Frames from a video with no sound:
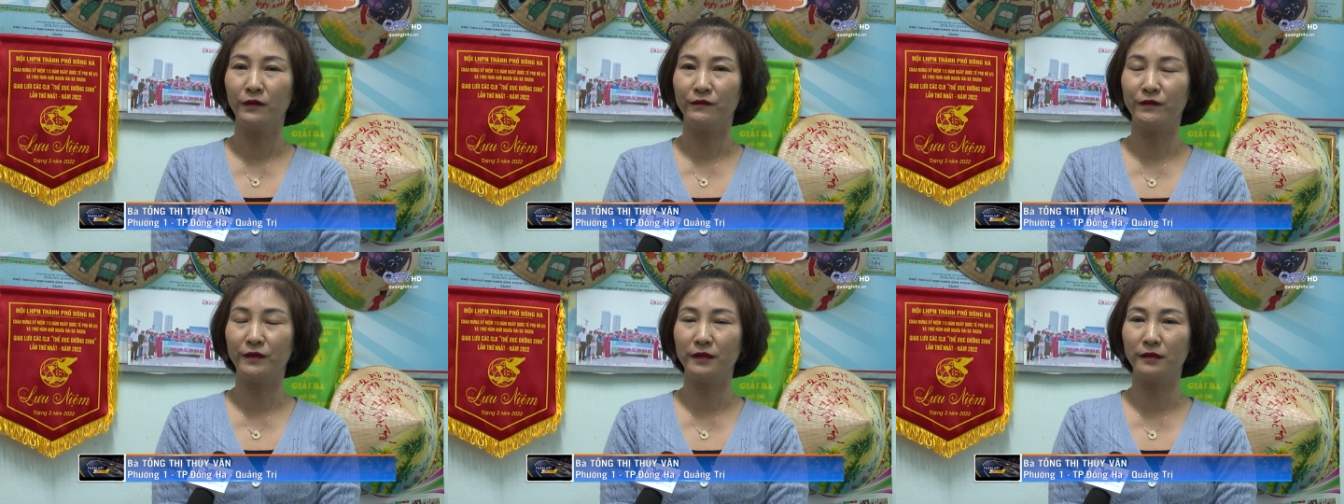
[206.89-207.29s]

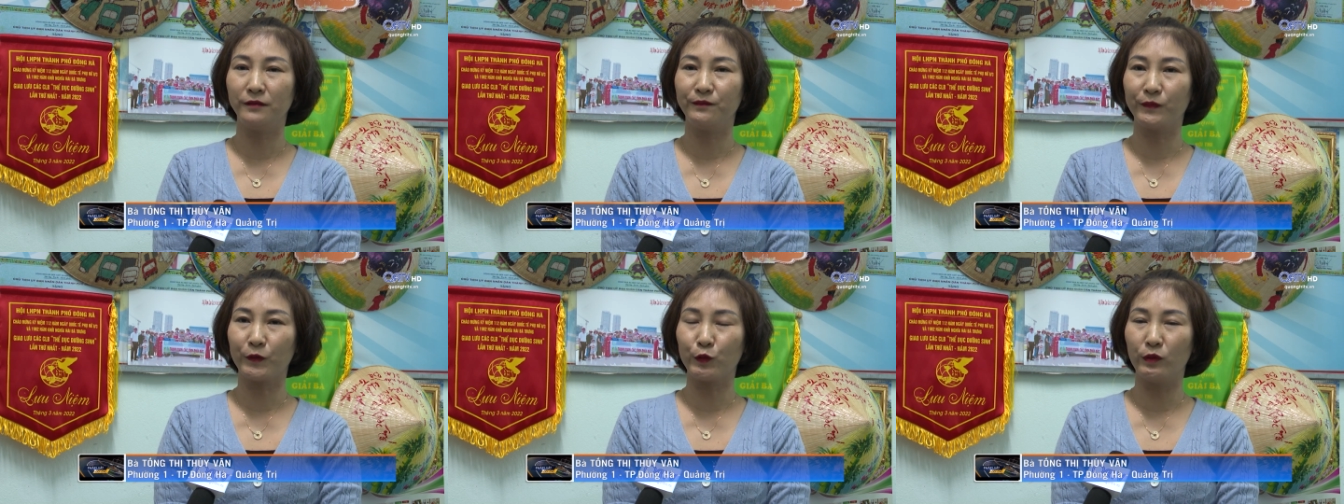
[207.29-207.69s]
vì
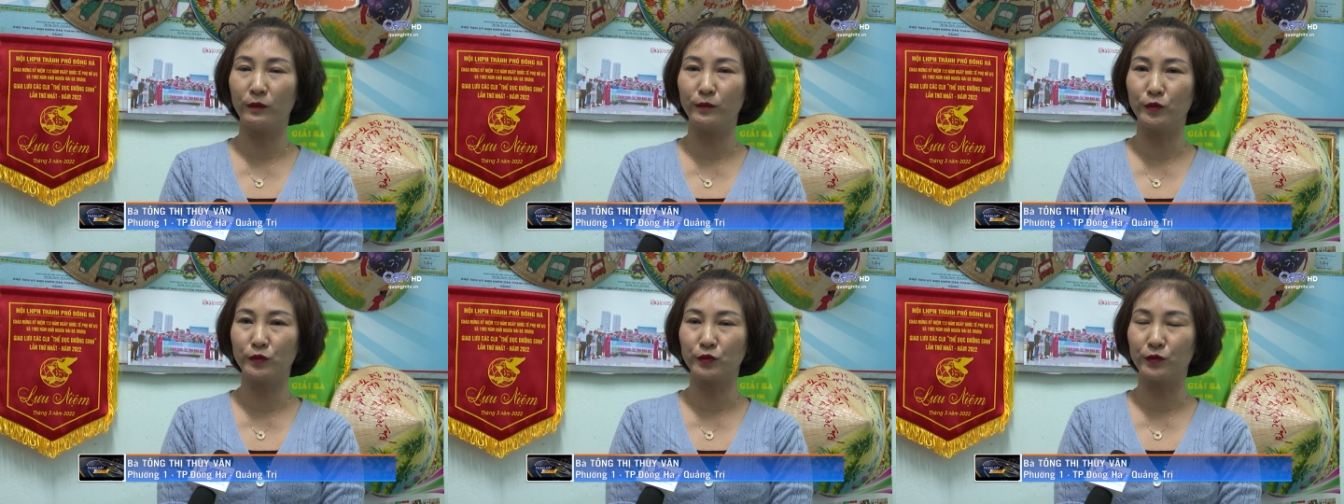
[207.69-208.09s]
của
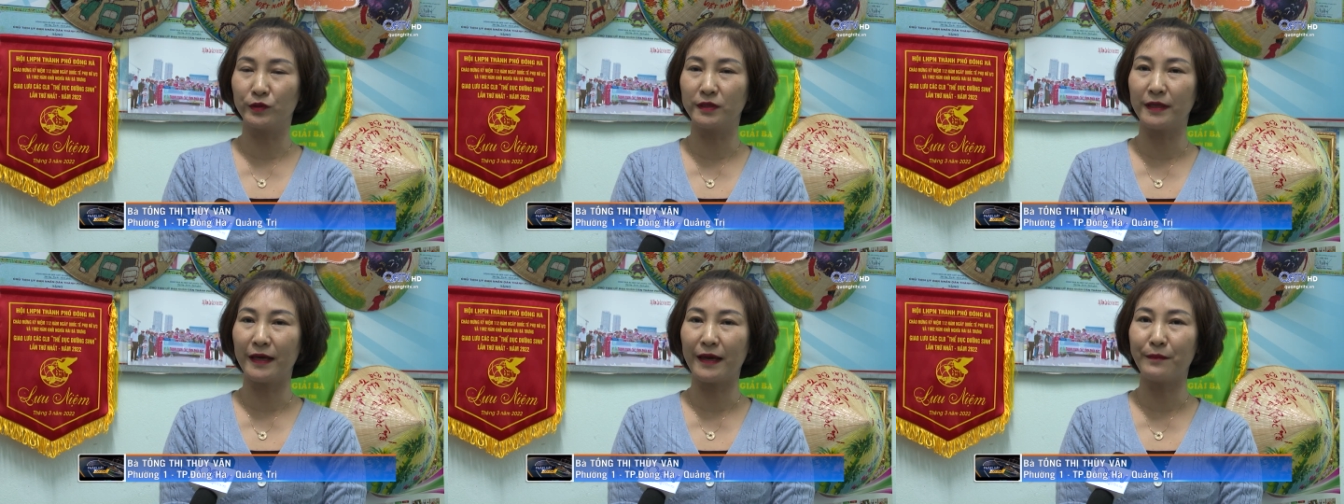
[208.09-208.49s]
một số
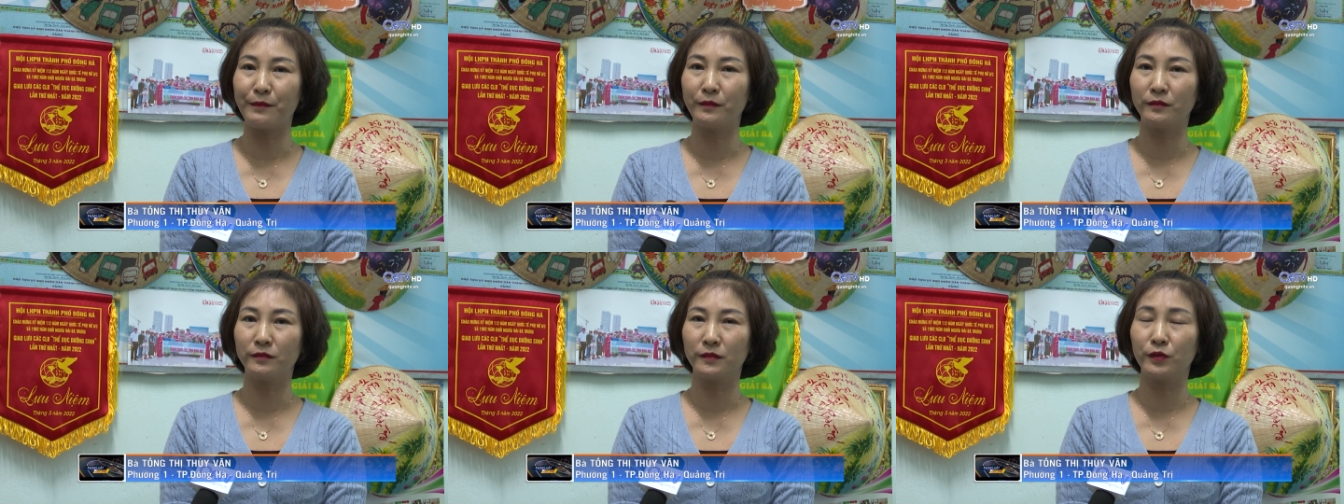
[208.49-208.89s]
chị
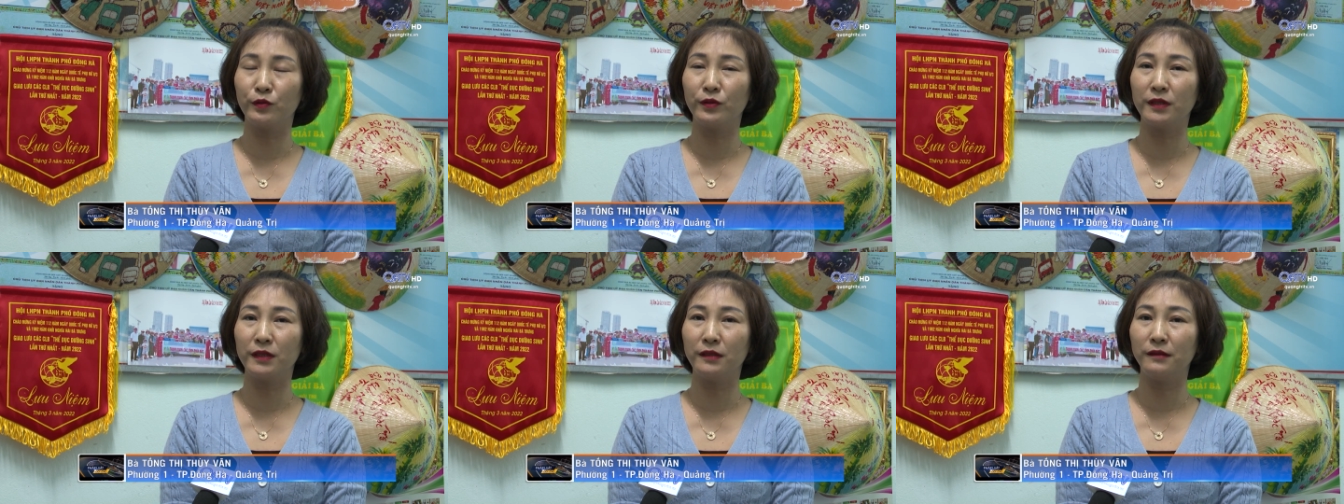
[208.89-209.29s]
em đôi
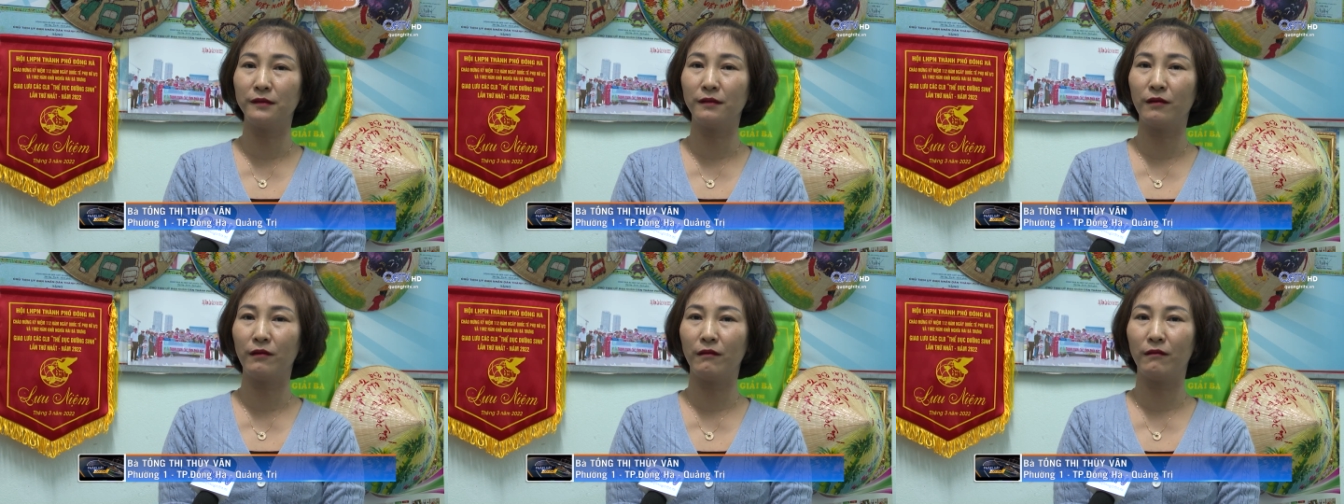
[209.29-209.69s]
khi
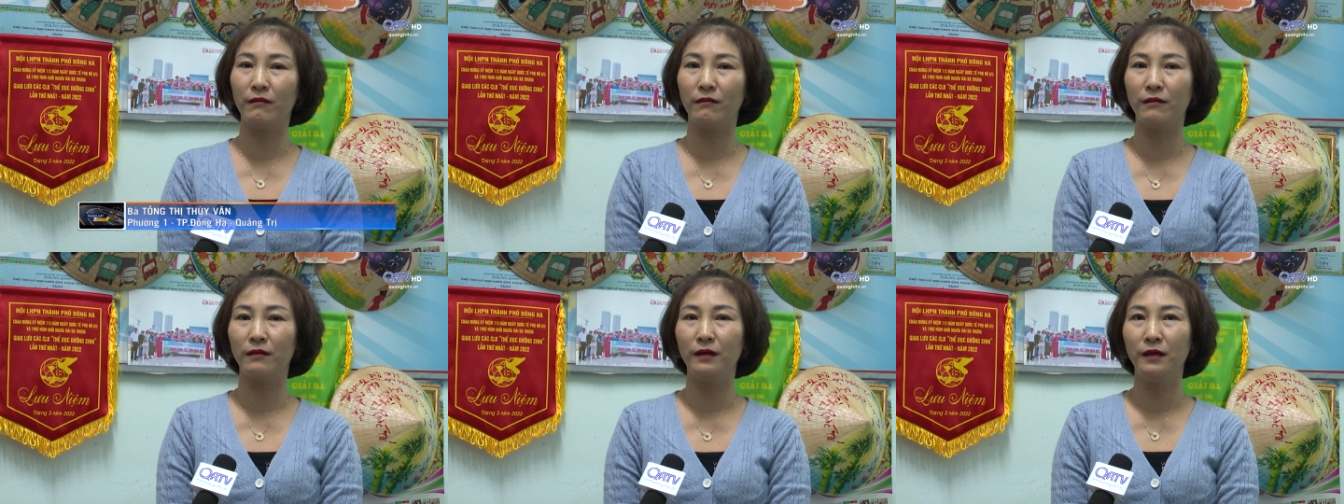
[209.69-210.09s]
họ